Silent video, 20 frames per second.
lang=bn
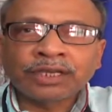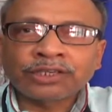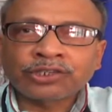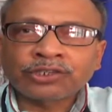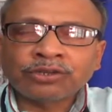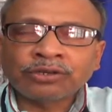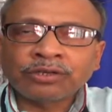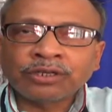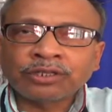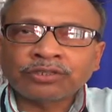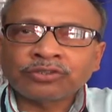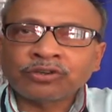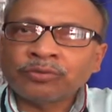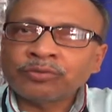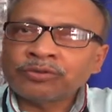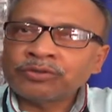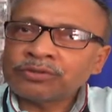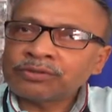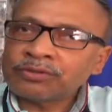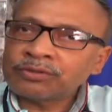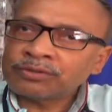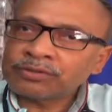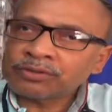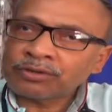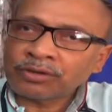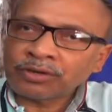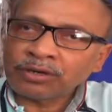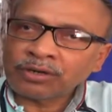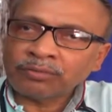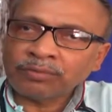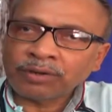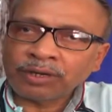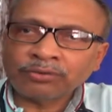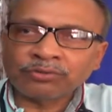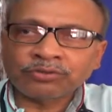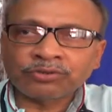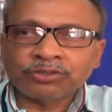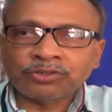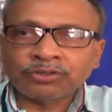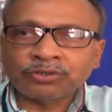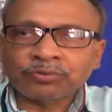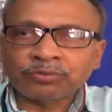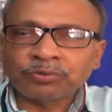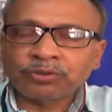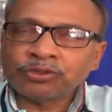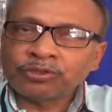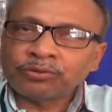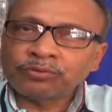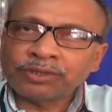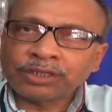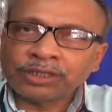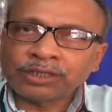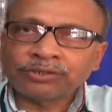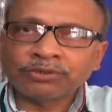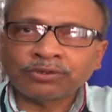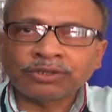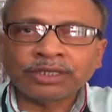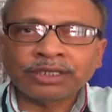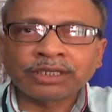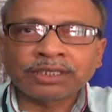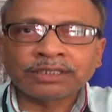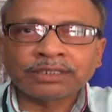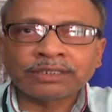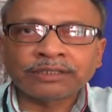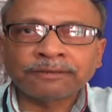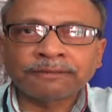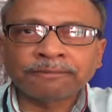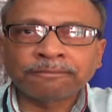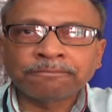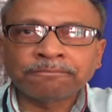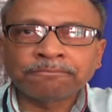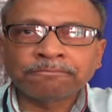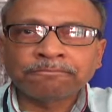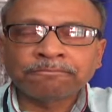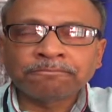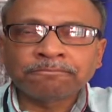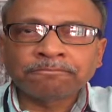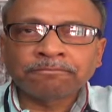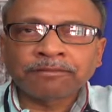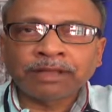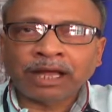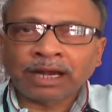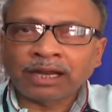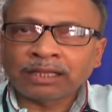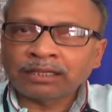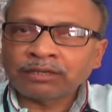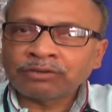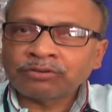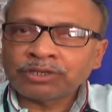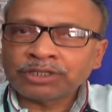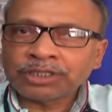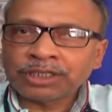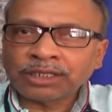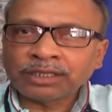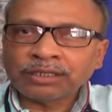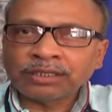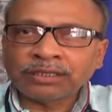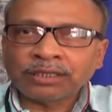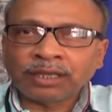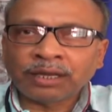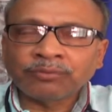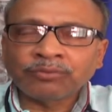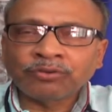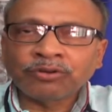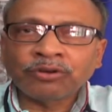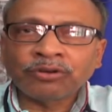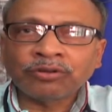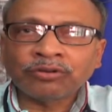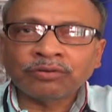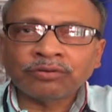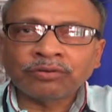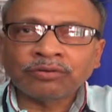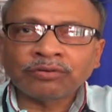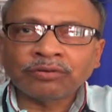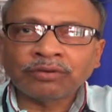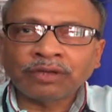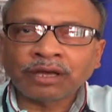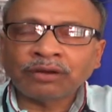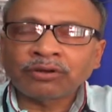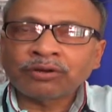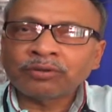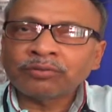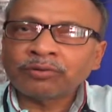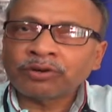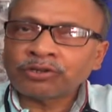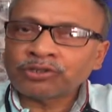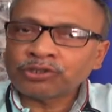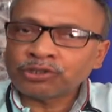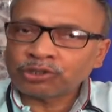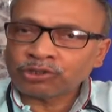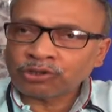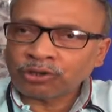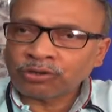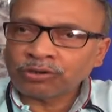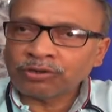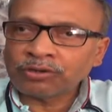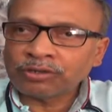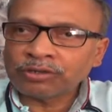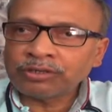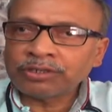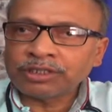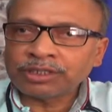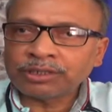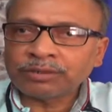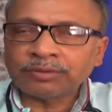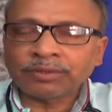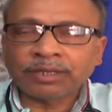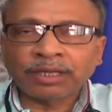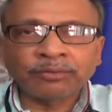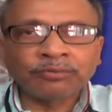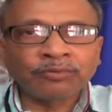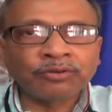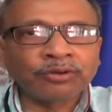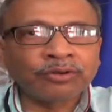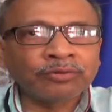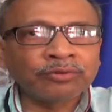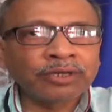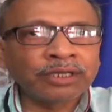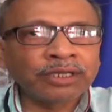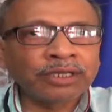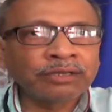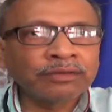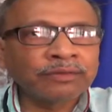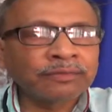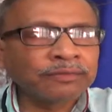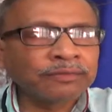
এর সঙ্গে সমস্ত স্তরের মানুষ প্রথম থেকে জড়িয়ে আছে আলাদা করে সেই নামগুলো না করে বরঞ্চ সংগঠন হিসেবে নামগুলো বলি